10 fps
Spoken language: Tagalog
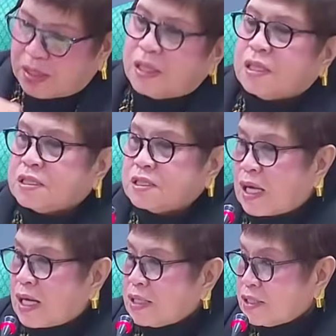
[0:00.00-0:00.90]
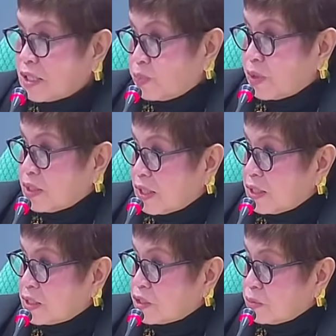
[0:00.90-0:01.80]
sa anal sex, pwedeng
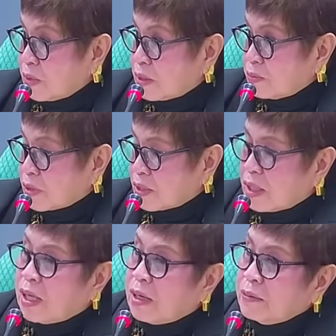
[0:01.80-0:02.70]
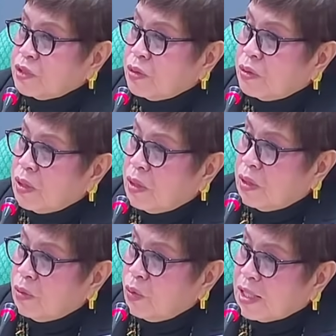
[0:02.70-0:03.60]
any instrument, pwedeng... So,
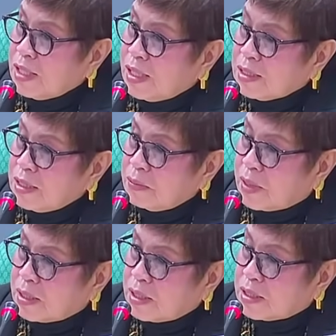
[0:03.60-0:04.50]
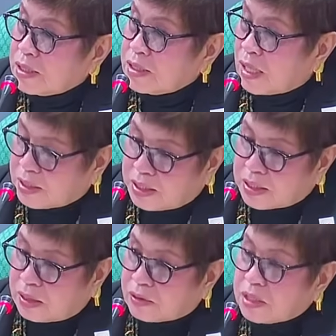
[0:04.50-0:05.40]
wag natin naman it,
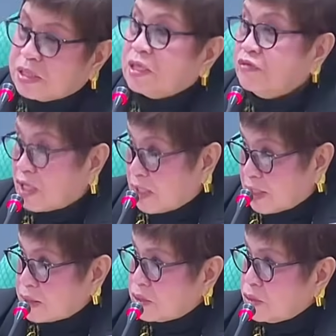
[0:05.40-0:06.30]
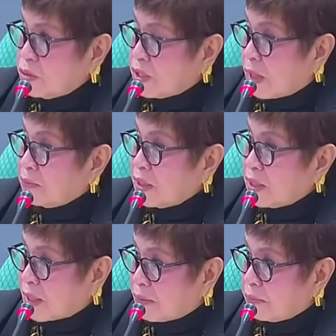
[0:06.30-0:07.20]
tinatawag, i-trivialize yung crime ng
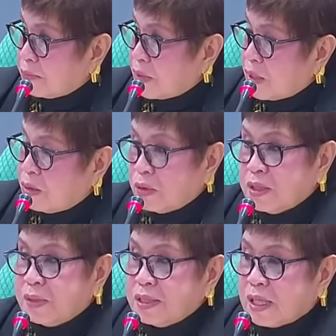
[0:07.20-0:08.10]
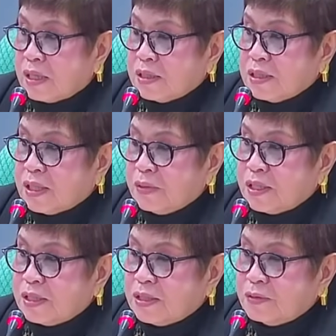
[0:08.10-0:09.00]
rape. Wag naman ta-
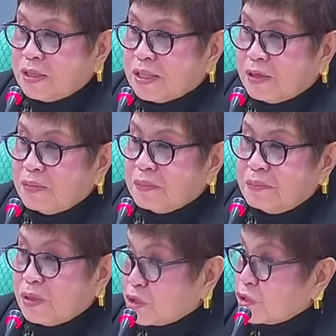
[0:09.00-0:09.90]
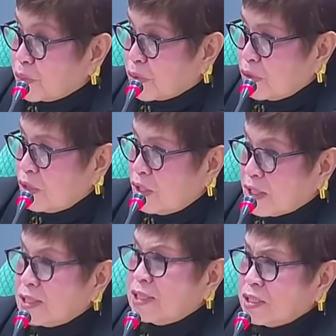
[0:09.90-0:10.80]
gawin, wag tayong magpilosopo
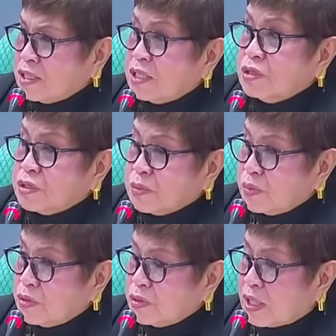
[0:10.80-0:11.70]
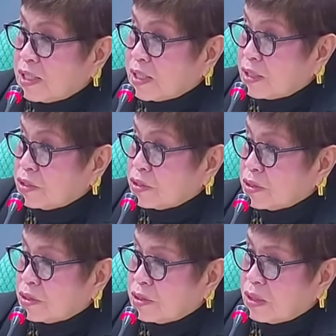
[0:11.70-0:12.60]
kasi seryoso po yung
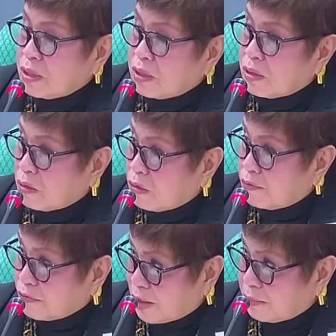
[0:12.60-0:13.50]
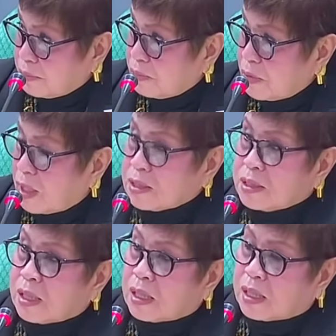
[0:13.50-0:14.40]
allegations of rape. At
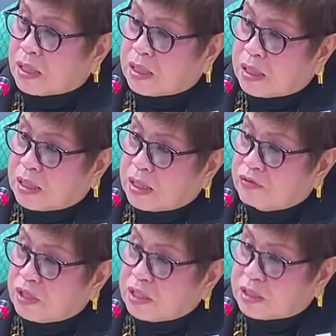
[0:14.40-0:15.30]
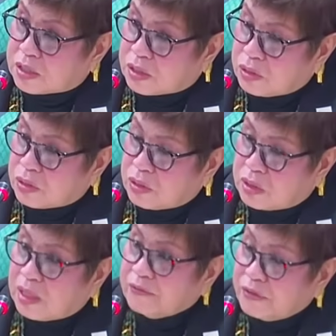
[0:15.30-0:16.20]
uh, even in this law,
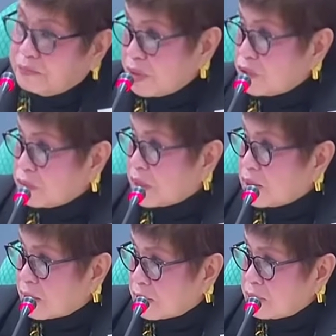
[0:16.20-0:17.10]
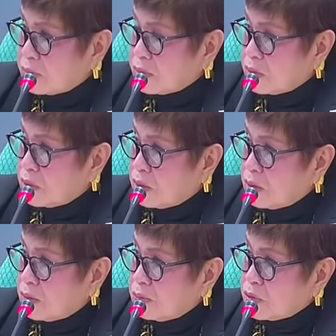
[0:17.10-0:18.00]
life imprisonment yan.
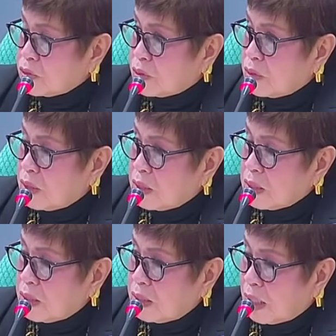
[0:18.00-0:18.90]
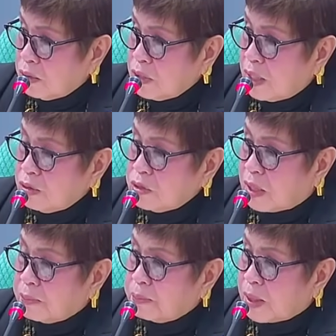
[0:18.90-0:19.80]
So, lalong-lalo
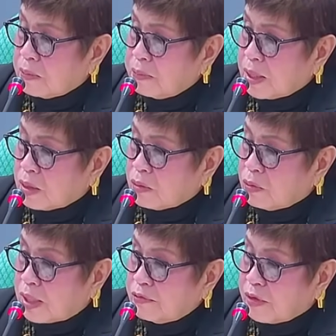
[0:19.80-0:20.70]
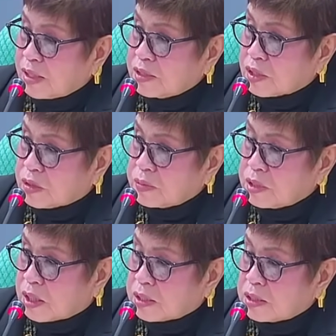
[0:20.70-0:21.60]
na pag may qualifying
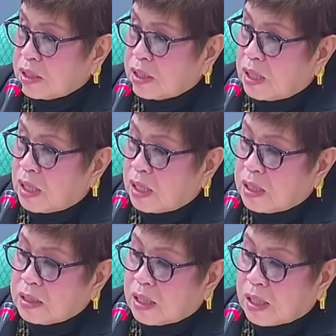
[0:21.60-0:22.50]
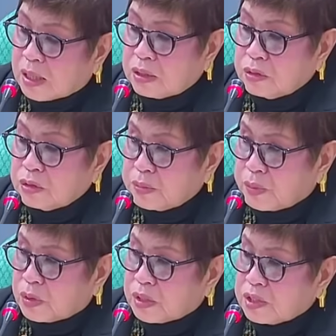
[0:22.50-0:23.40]
circumstance. Ang nakakalungkot
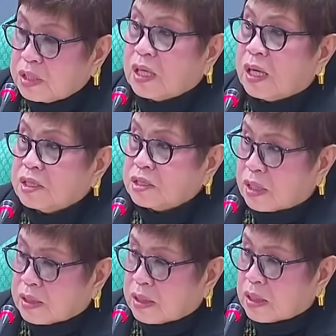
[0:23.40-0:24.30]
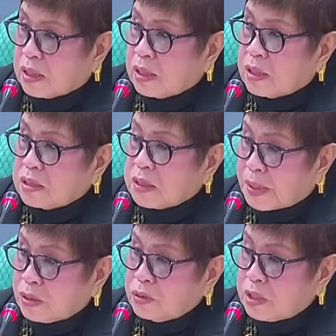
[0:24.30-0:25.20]
po o nakakashock eh, sa
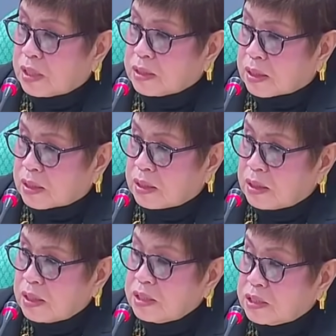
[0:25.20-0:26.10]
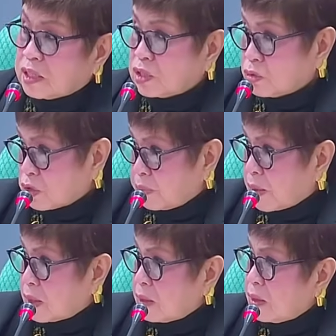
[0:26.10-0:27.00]
panahon natin, incestuous
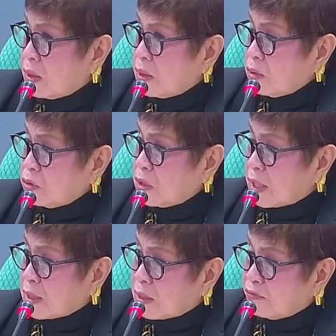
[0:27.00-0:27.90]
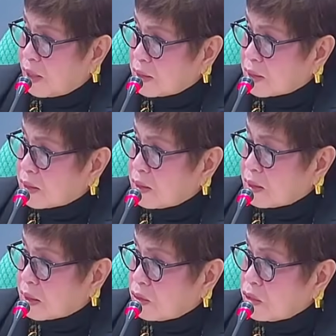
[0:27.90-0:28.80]
pa yung either father
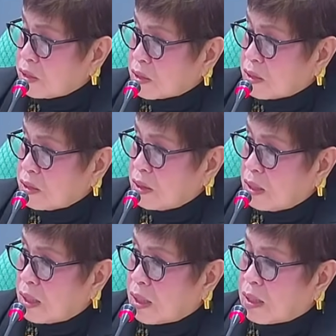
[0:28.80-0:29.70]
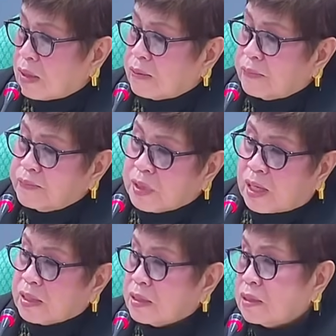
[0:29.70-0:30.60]
and the daughter um,
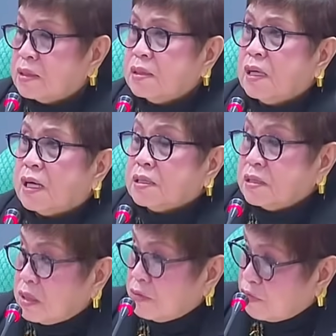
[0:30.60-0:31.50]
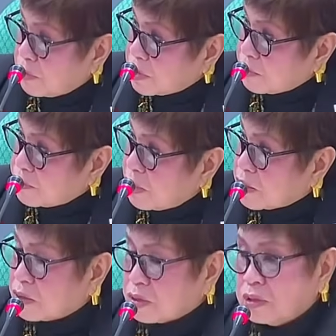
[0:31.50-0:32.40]
either under the influence of
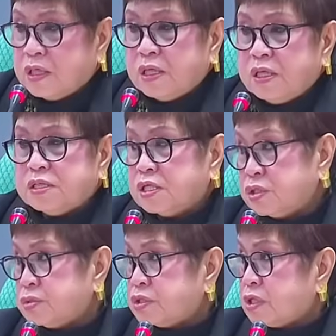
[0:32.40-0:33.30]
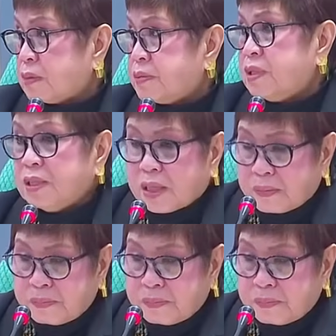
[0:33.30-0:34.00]
drugs no incestuous rape rape